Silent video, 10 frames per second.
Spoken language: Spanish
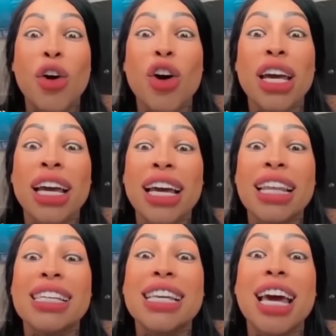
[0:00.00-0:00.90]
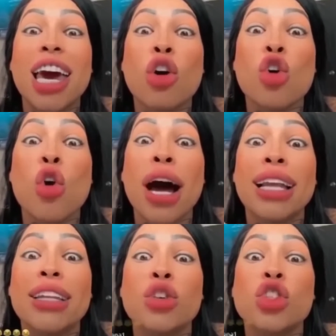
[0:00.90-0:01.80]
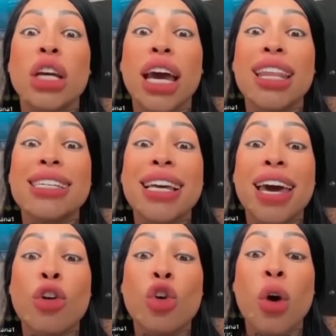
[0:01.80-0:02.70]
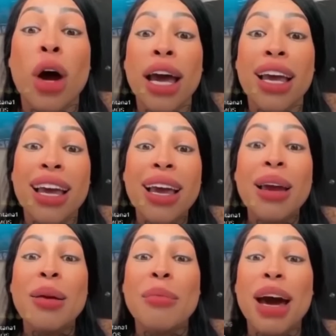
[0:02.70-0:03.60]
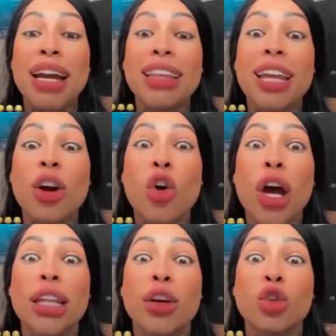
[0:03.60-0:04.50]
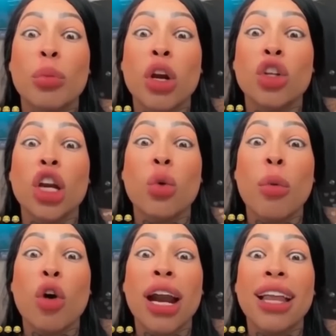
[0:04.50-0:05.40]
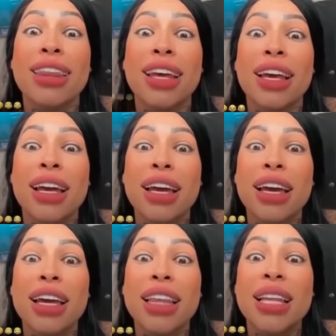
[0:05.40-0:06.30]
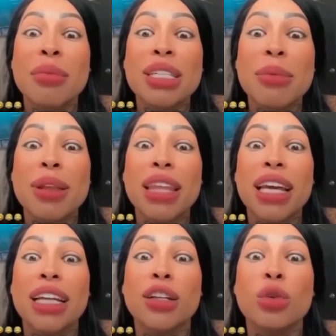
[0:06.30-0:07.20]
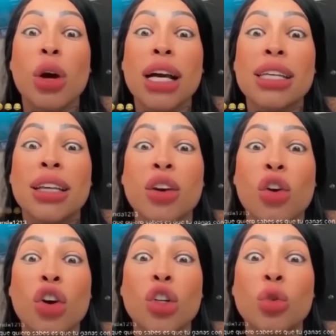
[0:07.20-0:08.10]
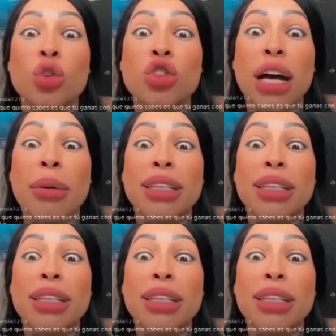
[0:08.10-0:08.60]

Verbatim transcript: te lo cogí y de no hay. Te lo cogí y de no hay. Me harté de cogértelo. Tu marido tiene el grande. Dime si es mentira. en tu casa te lo cogí. Tú lo